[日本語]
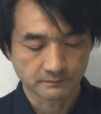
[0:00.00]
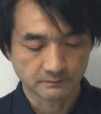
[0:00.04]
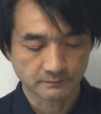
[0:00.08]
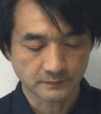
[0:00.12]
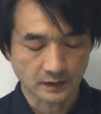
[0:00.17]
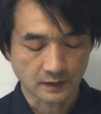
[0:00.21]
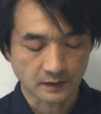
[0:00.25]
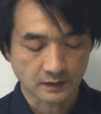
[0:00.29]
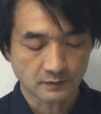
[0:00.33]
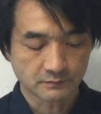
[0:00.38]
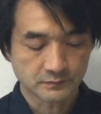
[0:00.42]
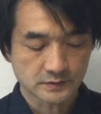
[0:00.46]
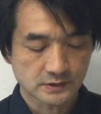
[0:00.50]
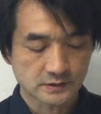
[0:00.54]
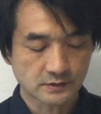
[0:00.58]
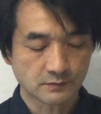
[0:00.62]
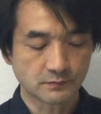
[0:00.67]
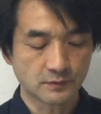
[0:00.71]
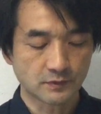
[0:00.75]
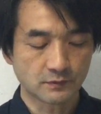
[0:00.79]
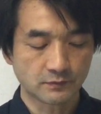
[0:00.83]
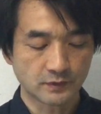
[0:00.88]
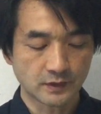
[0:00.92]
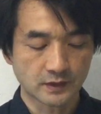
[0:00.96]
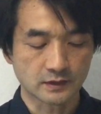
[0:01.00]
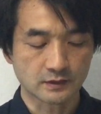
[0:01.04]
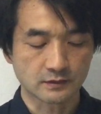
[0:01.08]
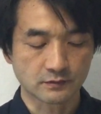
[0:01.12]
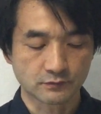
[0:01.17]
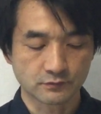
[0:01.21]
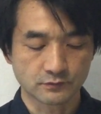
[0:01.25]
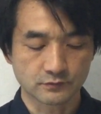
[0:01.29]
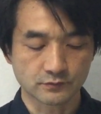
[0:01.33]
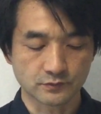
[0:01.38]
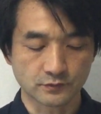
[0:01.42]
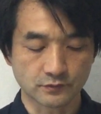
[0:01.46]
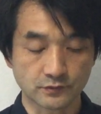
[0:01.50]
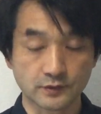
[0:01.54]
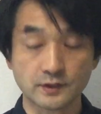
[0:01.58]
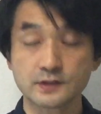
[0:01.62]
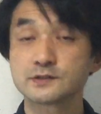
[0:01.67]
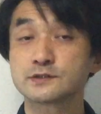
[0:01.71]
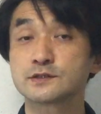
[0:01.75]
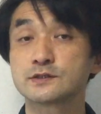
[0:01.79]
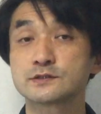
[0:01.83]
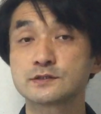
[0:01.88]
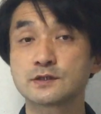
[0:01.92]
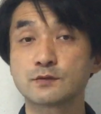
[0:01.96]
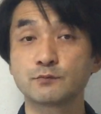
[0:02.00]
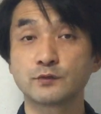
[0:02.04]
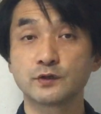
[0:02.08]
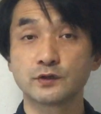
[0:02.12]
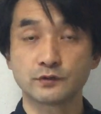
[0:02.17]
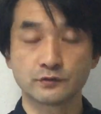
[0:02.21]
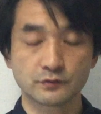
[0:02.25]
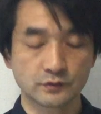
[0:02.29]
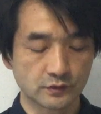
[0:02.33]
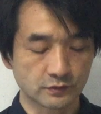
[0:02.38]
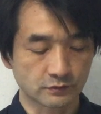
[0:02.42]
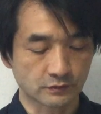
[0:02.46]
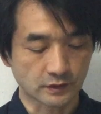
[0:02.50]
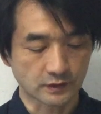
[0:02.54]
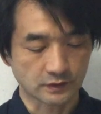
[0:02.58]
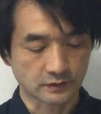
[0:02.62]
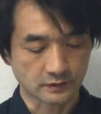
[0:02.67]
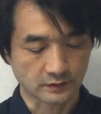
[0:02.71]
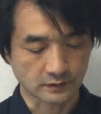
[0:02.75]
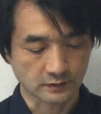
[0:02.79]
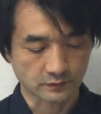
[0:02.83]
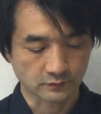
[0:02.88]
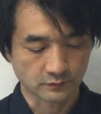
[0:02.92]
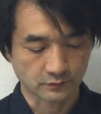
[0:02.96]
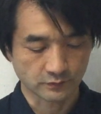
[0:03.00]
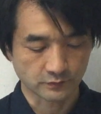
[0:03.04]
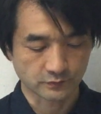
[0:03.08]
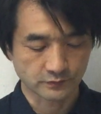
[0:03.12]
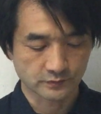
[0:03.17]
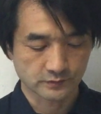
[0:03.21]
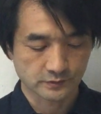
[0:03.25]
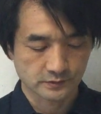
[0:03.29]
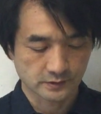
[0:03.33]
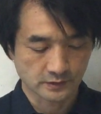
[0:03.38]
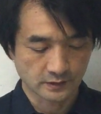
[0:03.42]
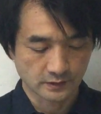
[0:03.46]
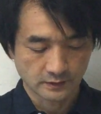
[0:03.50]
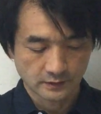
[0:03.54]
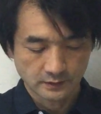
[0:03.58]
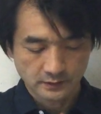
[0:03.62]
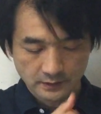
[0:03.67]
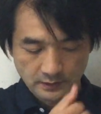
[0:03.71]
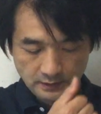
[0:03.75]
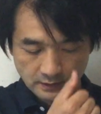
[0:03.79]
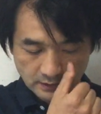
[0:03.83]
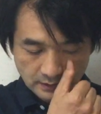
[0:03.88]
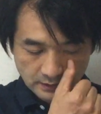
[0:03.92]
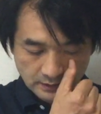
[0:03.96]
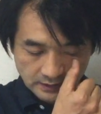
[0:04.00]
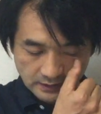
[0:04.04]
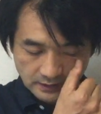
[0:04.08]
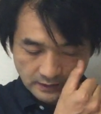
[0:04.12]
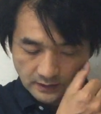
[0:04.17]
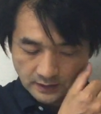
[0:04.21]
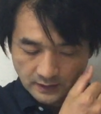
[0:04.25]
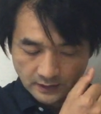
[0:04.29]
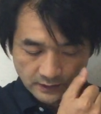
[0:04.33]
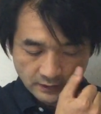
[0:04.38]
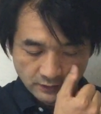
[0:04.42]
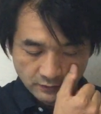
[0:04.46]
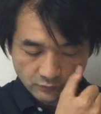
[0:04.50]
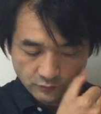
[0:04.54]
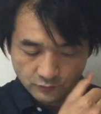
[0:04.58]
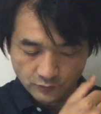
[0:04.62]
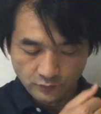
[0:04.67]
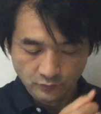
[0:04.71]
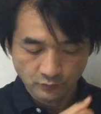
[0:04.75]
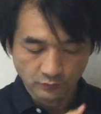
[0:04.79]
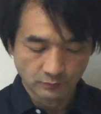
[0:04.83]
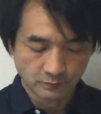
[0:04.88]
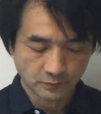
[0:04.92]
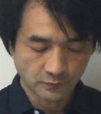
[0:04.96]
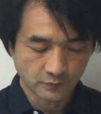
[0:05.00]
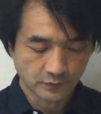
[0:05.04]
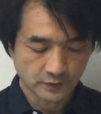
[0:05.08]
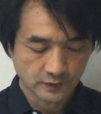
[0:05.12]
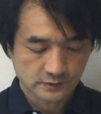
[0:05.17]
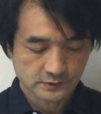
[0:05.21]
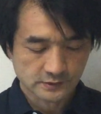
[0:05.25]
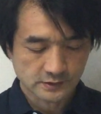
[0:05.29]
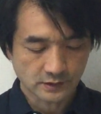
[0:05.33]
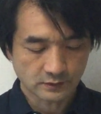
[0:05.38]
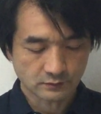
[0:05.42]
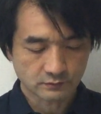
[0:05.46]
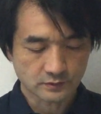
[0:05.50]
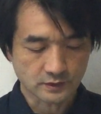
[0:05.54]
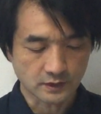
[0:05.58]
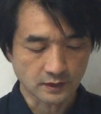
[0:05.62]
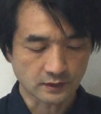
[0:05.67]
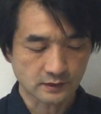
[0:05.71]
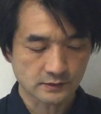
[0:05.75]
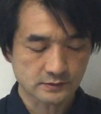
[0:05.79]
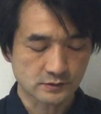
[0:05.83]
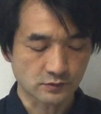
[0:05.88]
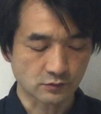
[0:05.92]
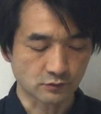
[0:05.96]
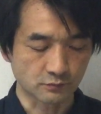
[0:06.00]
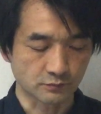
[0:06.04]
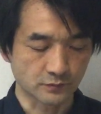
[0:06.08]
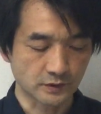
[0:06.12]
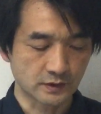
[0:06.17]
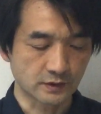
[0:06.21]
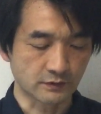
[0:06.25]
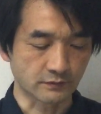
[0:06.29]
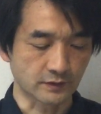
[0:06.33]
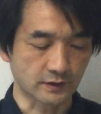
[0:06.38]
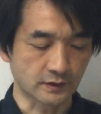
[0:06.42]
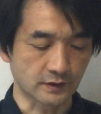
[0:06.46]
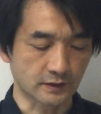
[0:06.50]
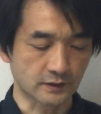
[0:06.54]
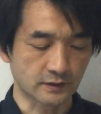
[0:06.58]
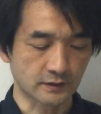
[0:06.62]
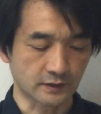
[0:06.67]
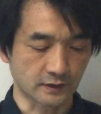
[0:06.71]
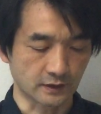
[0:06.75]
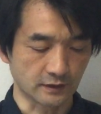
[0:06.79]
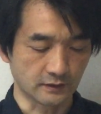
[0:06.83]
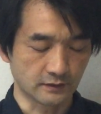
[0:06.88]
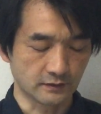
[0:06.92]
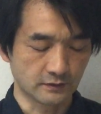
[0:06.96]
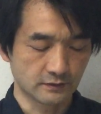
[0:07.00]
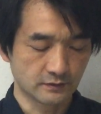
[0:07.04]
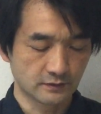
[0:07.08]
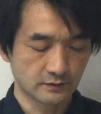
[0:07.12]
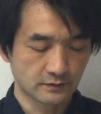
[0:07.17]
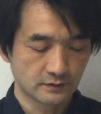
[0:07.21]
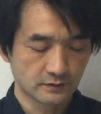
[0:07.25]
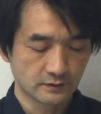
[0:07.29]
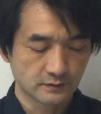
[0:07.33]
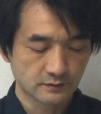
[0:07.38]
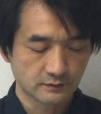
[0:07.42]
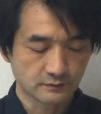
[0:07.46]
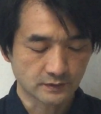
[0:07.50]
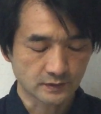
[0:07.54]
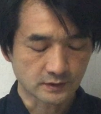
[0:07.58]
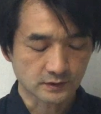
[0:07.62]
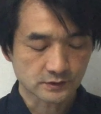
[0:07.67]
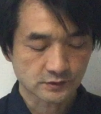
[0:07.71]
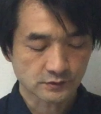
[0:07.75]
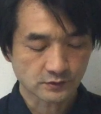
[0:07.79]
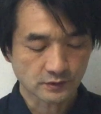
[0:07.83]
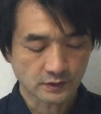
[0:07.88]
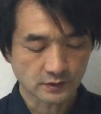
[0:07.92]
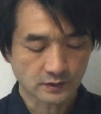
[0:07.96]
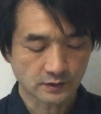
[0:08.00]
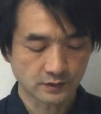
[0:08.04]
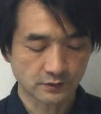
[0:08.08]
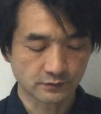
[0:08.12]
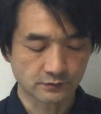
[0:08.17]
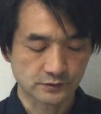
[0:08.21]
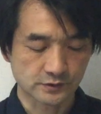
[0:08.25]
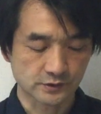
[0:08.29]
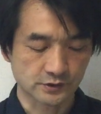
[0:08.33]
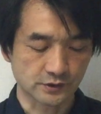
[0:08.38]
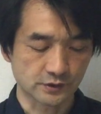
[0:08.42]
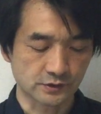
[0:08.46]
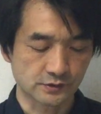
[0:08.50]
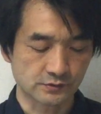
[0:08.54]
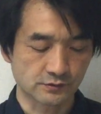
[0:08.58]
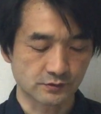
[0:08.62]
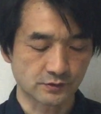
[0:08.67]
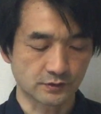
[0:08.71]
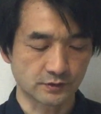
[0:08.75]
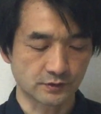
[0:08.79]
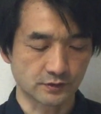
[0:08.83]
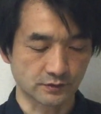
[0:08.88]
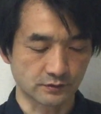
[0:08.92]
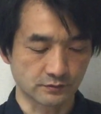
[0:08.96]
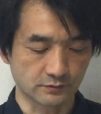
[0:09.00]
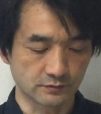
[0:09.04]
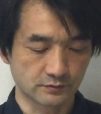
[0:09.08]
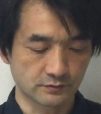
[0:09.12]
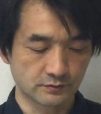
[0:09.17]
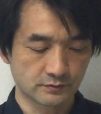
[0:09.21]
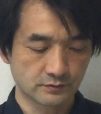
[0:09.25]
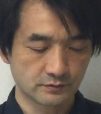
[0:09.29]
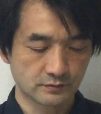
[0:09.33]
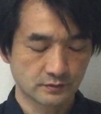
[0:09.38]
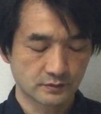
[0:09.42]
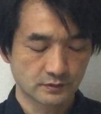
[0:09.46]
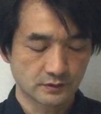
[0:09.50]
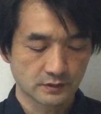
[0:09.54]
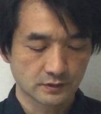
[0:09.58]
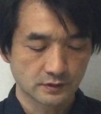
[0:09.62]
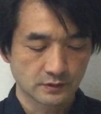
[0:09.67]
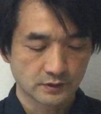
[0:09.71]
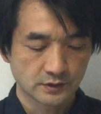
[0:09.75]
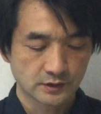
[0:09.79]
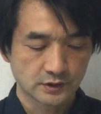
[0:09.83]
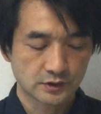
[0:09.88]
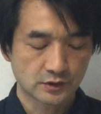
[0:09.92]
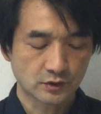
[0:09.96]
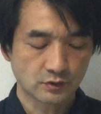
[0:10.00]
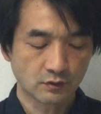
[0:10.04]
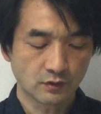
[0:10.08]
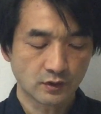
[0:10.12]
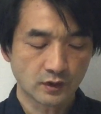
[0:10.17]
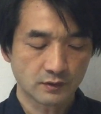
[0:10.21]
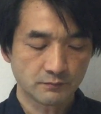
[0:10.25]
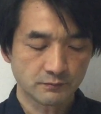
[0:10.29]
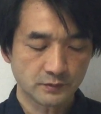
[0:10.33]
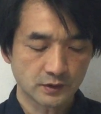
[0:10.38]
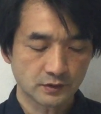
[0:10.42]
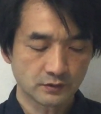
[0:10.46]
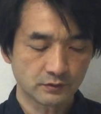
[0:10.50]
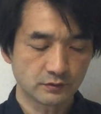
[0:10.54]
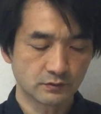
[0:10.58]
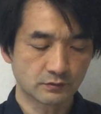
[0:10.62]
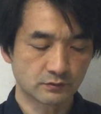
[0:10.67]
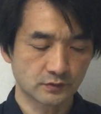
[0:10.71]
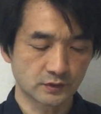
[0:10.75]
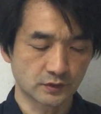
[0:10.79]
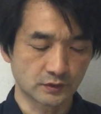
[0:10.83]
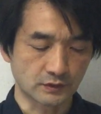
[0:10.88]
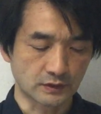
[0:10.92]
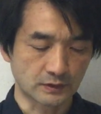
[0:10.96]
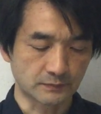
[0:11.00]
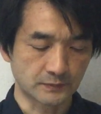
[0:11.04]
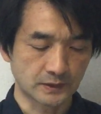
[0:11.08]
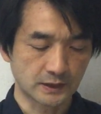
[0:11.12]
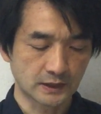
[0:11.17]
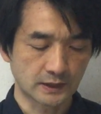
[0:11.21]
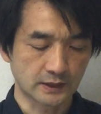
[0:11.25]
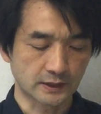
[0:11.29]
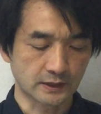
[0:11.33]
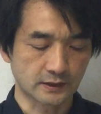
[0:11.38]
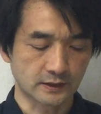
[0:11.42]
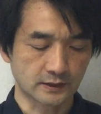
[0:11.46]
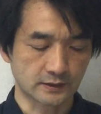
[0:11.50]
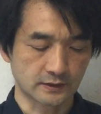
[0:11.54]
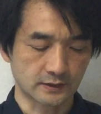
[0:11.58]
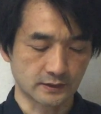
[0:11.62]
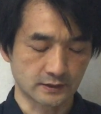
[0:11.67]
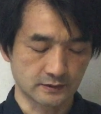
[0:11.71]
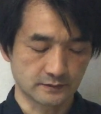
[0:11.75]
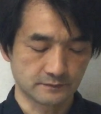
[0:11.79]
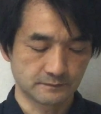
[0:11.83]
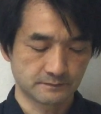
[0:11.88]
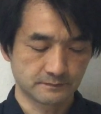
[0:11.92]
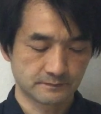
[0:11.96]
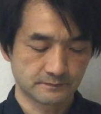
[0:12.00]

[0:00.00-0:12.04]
まあ、神様はこの預言者サムエルに言われたということですね。彼の容貌や背の高さを見てはならない。私は彼を退けている。人が見るようには見ないからだ。